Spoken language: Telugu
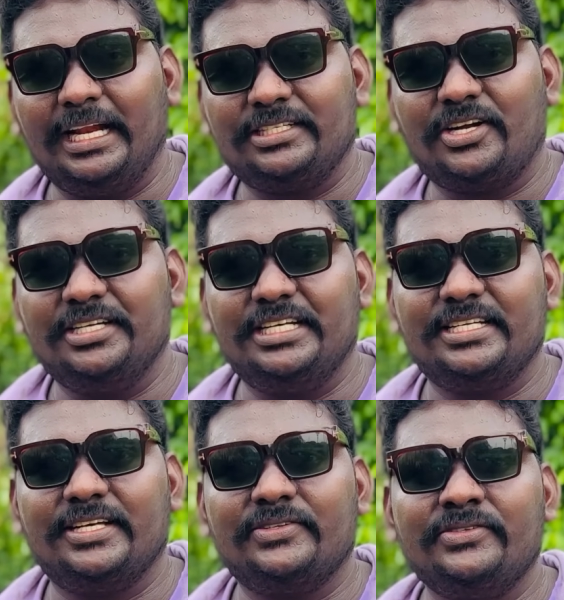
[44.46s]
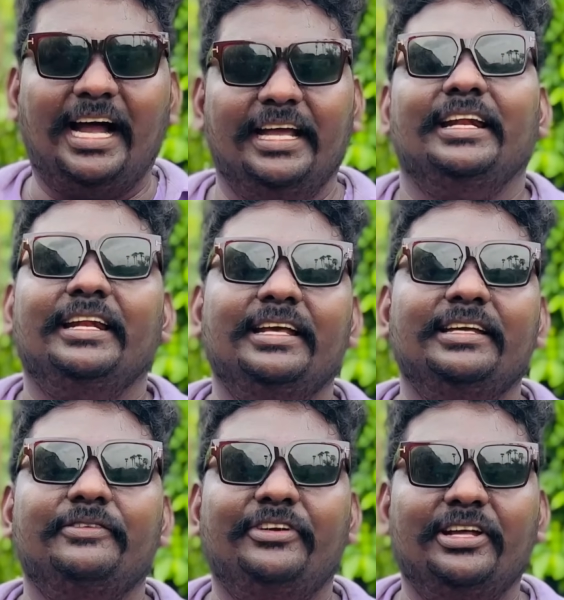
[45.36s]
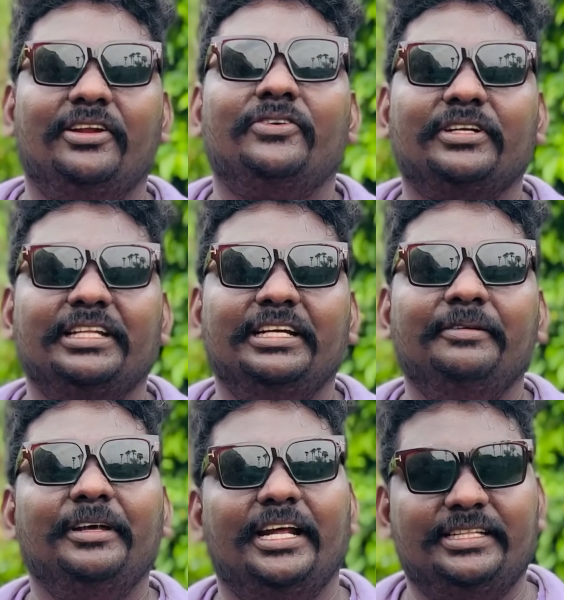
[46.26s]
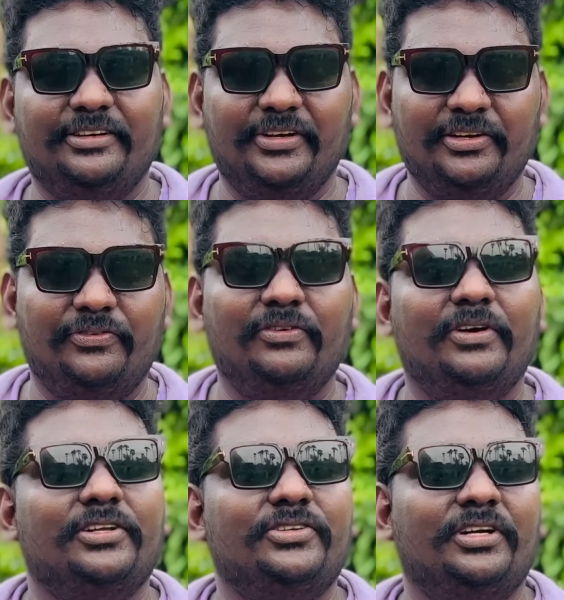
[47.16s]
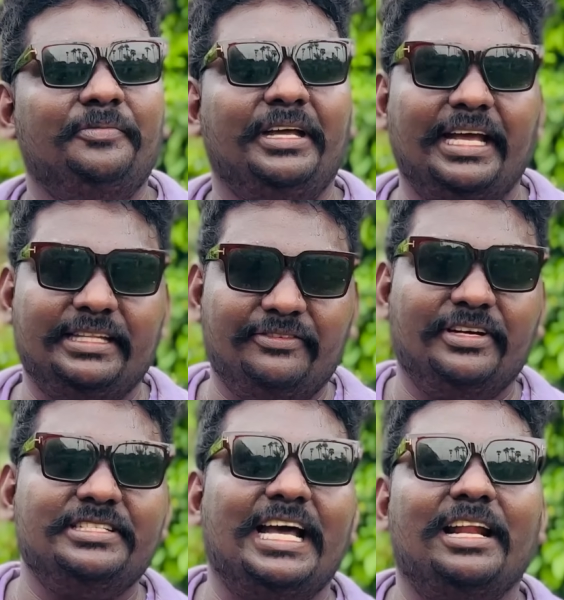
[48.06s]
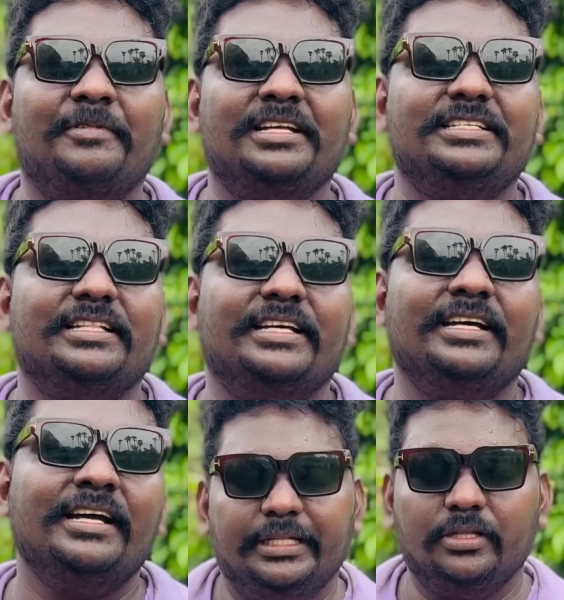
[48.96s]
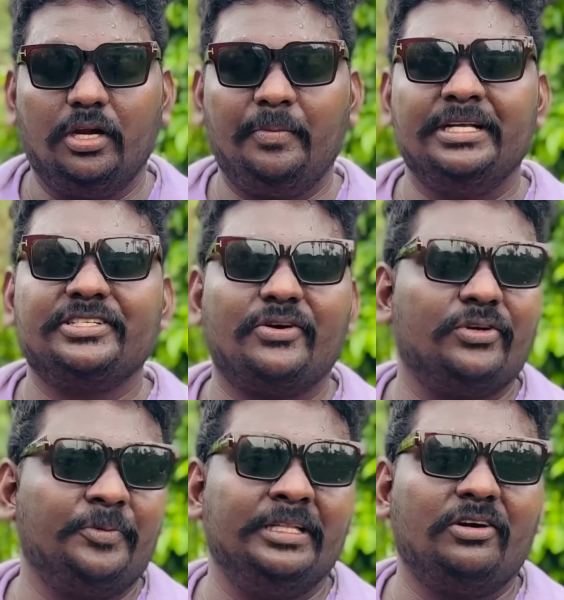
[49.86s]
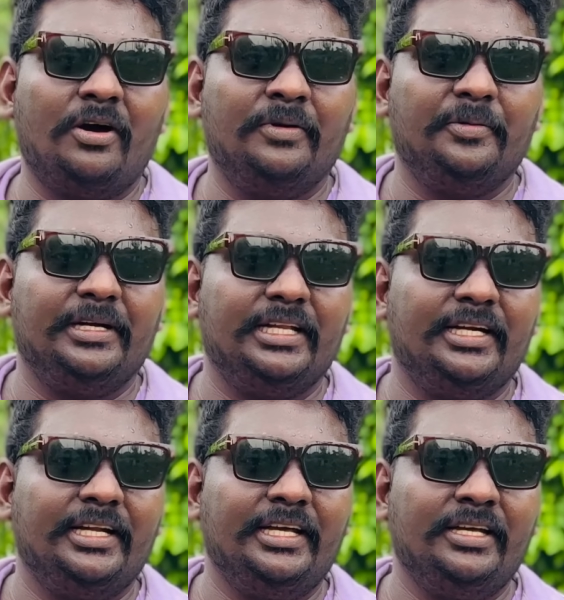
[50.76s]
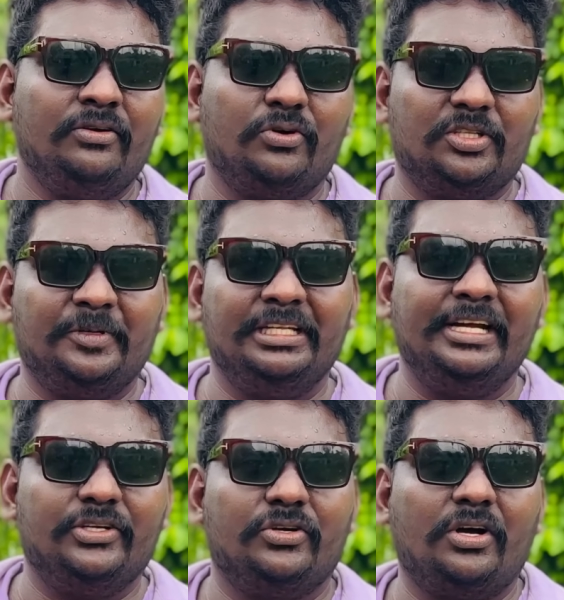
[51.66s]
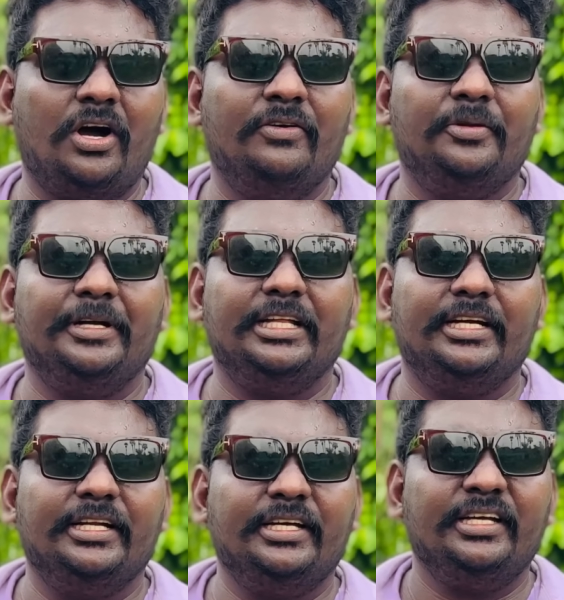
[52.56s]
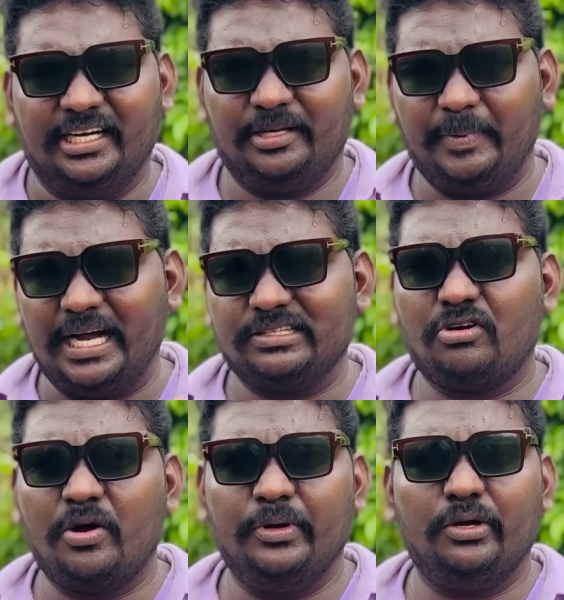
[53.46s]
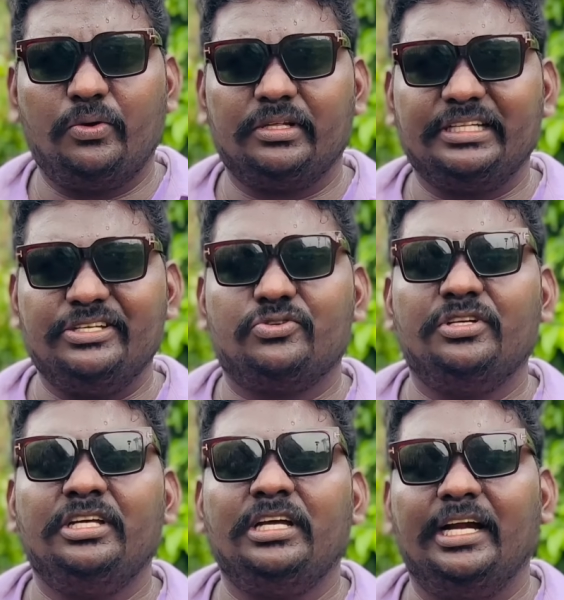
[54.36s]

ఎలా స్టార్ట్ చేశాను అవన్నీ ఈ వీడియోలో ఉంటుందండి అయితే ఈ వీడియోని ఫుల్ వర్క్ చూడండి మీకు అయితే ఈ వీడియో చాలా బాగా నచ్చేది ఇందులో మంచిగా కొంతమంది కామెంట్ పెట్టారండి కొంతమంది నెగిటివ్ గా కామెంట్ పెట్టారండి అంటే పాత కామెంట్లు కూడా తీసుకుని